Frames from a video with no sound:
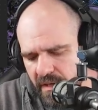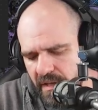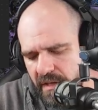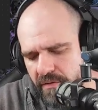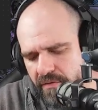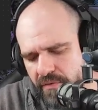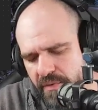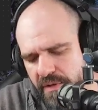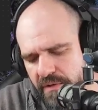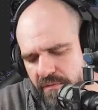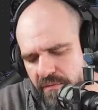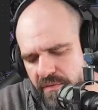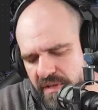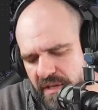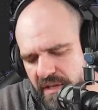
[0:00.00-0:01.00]
Et ensuite,
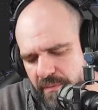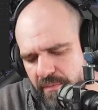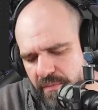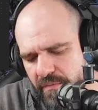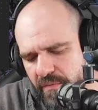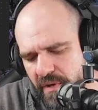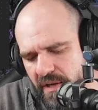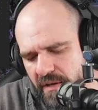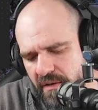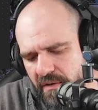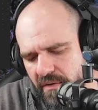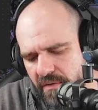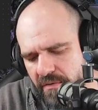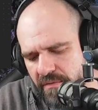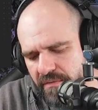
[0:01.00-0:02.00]
vous allez pouvoir
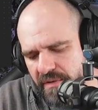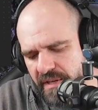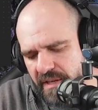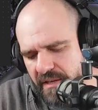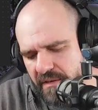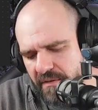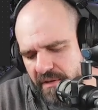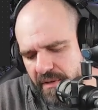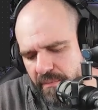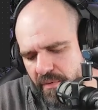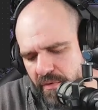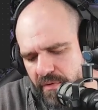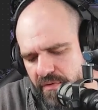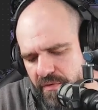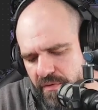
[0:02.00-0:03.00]
enlever en les
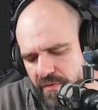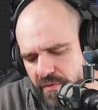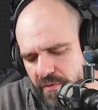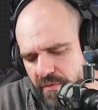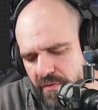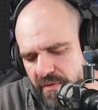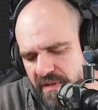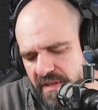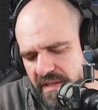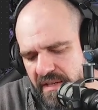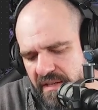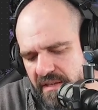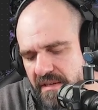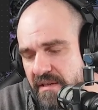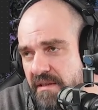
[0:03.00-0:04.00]
brossant sur le
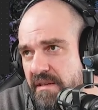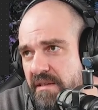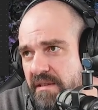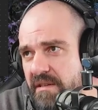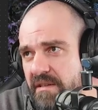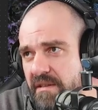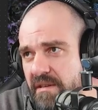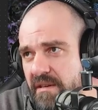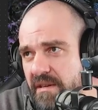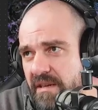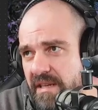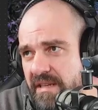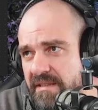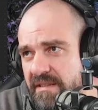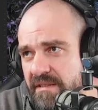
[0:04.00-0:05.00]
côté
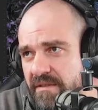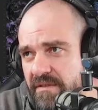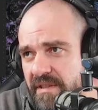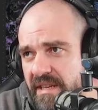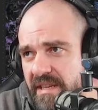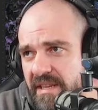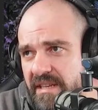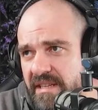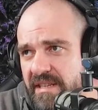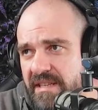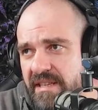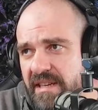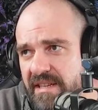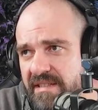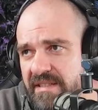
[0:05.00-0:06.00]
l'excédent d'acrylique
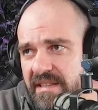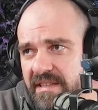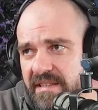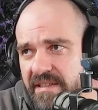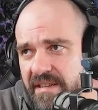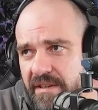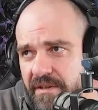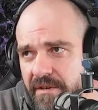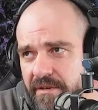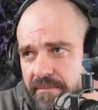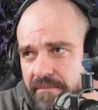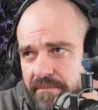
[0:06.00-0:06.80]
qui reste à l'intérieur.